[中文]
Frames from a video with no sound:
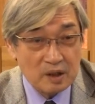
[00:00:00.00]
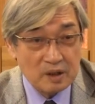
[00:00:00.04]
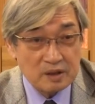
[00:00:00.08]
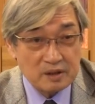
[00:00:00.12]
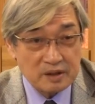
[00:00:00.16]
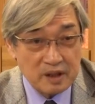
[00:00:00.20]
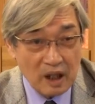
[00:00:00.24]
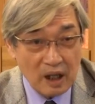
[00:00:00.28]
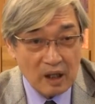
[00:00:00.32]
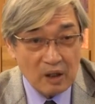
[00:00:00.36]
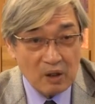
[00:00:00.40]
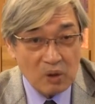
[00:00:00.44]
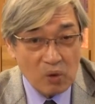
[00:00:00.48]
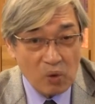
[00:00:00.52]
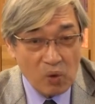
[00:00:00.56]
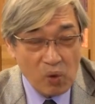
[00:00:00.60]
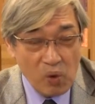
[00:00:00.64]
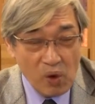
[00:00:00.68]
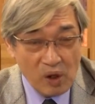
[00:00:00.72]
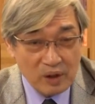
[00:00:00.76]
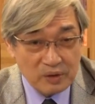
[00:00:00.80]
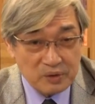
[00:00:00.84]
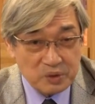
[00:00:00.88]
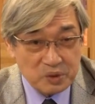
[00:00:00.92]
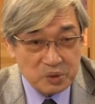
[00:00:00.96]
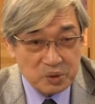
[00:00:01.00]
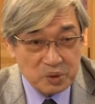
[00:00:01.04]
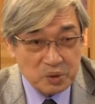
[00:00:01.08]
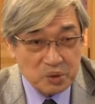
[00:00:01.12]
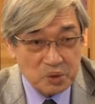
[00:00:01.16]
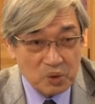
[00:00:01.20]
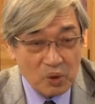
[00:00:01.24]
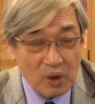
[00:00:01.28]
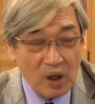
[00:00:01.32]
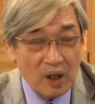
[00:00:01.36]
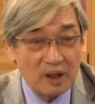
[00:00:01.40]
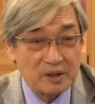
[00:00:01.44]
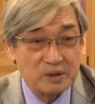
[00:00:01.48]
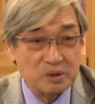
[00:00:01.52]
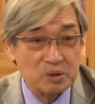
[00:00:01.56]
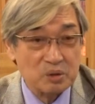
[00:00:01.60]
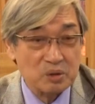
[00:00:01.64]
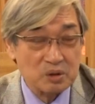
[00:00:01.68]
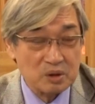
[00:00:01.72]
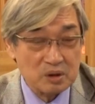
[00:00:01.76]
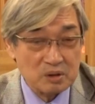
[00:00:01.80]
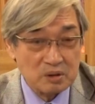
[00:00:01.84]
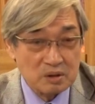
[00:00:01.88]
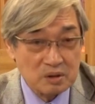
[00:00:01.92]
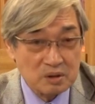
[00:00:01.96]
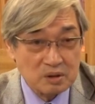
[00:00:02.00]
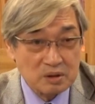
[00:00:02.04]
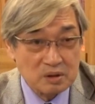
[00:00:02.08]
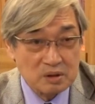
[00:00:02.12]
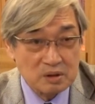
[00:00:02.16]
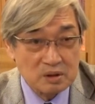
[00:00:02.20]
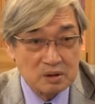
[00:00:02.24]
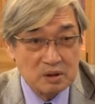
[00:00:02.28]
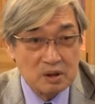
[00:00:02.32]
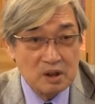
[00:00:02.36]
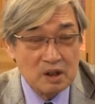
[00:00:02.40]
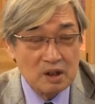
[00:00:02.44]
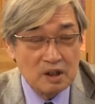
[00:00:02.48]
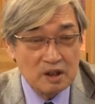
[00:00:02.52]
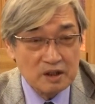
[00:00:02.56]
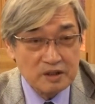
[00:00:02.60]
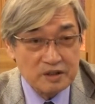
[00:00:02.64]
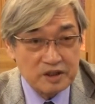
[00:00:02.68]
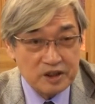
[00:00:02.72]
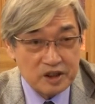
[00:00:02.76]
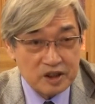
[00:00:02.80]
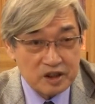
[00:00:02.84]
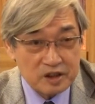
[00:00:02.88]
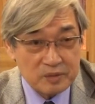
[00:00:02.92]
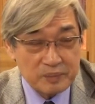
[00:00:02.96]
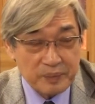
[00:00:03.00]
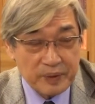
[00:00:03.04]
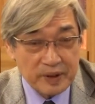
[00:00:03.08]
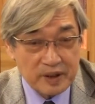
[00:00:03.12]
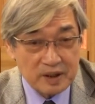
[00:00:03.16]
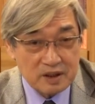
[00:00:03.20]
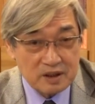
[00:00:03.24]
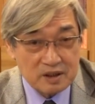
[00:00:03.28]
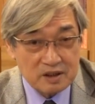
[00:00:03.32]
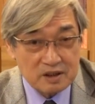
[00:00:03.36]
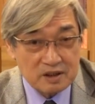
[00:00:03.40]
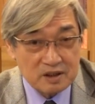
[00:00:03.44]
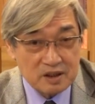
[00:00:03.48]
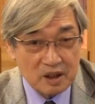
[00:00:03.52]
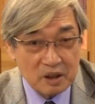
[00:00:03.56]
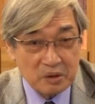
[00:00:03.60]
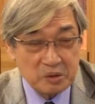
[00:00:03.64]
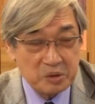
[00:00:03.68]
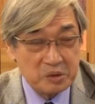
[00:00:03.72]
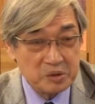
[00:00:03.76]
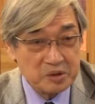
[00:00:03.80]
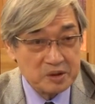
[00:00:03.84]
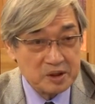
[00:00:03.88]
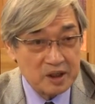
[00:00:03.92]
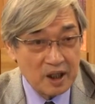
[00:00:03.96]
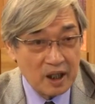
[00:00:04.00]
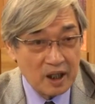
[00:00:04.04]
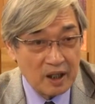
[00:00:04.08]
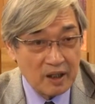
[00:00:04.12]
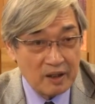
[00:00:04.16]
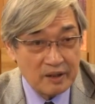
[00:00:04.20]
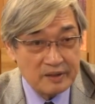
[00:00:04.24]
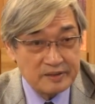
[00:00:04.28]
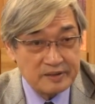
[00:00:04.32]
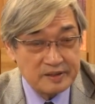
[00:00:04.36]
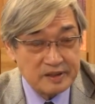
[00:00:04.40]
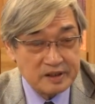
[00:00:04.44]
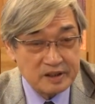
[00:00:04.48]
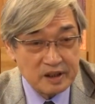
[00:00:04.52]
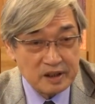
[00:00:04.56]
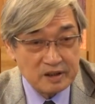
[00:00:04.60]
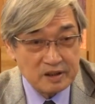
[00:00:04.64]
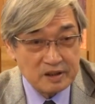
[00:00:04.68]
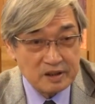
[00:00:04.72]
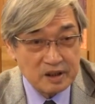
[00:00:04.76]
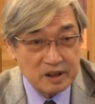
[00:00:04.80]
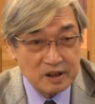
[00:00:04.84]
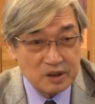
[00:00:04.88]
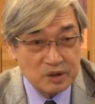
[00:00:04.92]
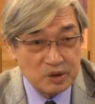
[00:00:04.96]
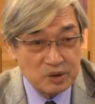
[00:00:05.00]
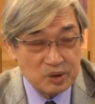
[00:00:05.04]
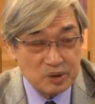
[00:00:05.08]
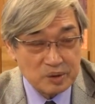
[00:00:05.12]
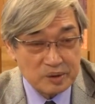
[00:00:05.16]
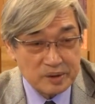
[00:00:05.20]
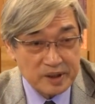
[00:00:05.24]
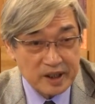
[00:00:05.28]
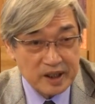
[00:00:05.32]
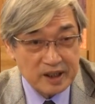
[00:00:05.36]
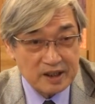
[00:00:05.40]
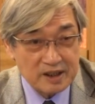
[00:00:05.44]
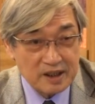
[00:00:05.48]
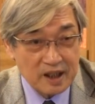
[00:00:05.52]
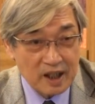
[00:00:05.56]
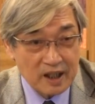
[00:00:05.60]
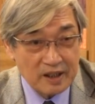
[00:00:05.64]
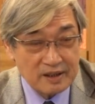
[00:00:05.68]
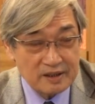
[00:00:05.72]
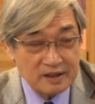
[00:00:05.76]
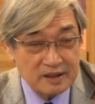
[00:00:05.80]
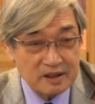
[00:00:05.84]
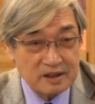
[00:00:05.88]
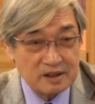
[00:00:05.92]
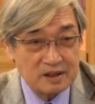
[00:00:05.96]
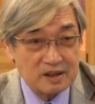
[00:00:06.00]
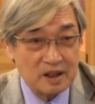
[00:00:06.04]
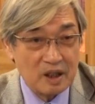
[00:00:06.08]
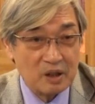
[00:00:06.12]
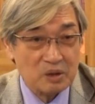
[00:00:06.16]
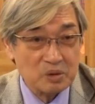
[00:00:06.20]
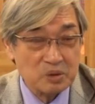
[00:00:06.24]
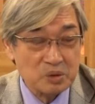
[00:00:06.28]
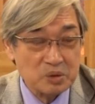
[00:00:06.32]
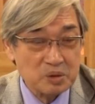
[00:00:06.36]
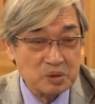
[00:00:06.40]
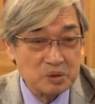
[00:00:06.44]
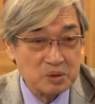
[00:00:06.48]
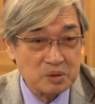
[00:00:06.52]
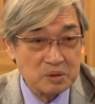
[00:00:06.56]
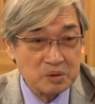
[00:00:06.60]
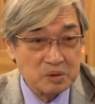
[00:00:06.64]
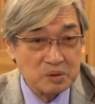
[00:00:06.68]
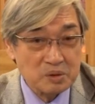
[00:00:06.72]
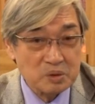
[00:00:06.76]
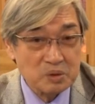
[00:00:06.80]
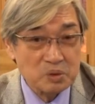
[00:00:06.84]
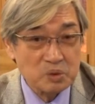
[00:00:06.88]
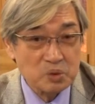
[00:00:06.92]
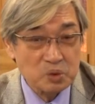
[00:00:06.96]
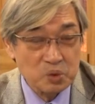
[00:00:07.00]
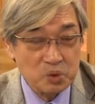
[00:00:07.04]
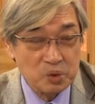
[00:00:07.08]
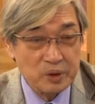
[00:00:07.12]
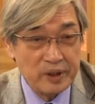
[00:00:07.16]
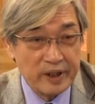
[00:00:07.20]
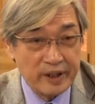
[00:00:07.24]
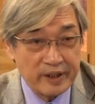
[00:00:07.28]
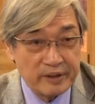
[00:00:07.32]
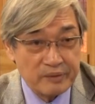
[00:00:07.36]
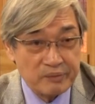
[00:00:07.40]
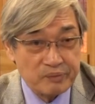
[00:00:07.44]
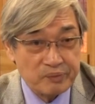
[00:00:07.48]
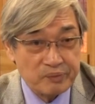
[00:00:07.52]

那换句话说，赤壁是遭遇战，真正主力战是在乌乌林。